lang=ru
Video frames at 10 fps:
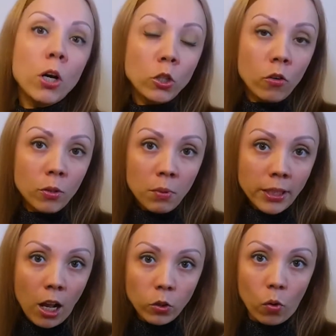мой новый
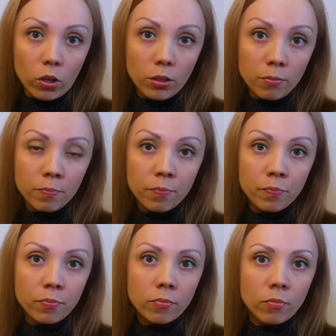монолог.
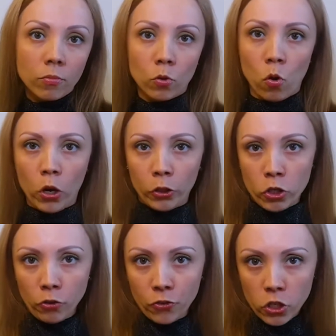Но
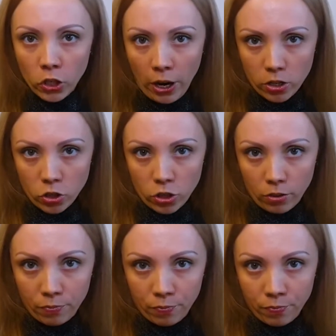это же
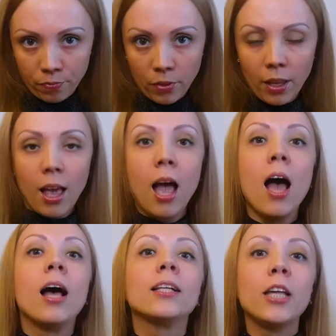вчерашний.
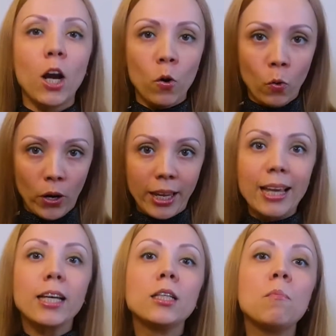Дорогой,
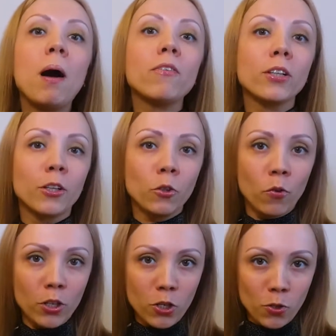я добавила
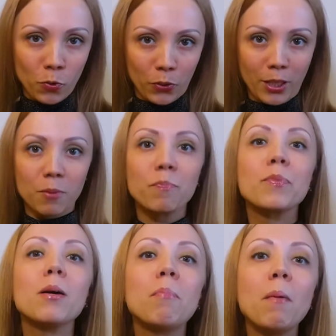новые шутки.
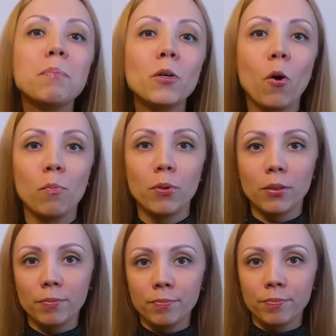
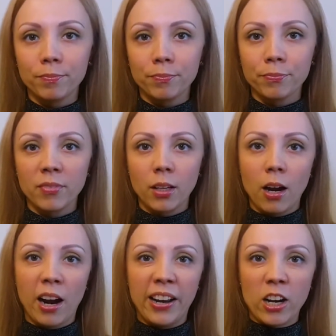Попробуй.
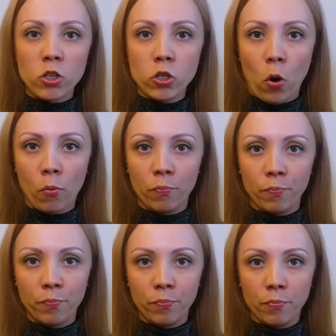Хорошо.
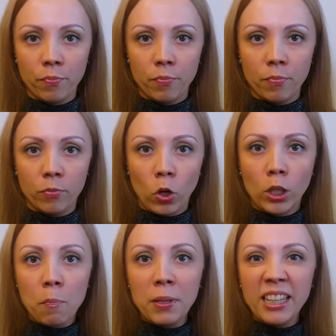
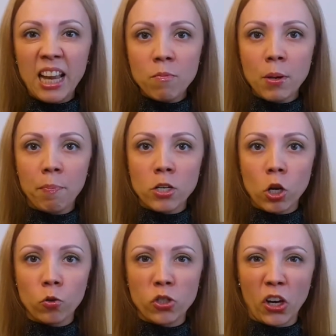Только передай мне,
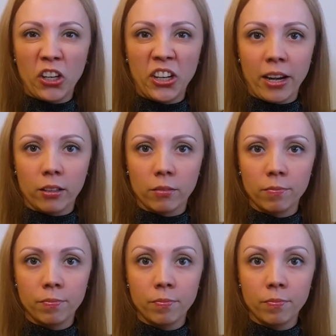пожалуйста, хрен.